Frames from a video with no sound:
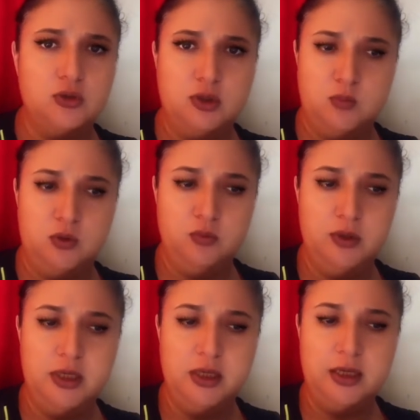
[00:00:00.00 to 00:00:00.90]

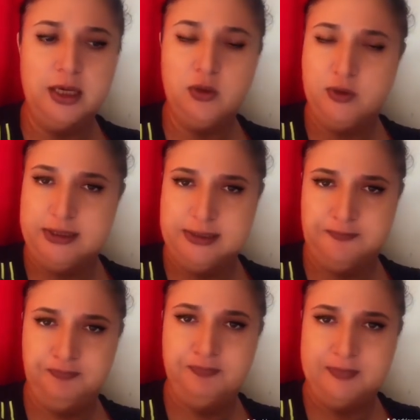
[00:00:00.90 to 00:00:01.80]

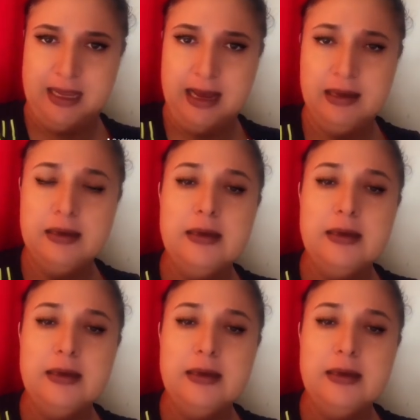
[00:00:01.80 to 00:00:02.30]
2014 tá?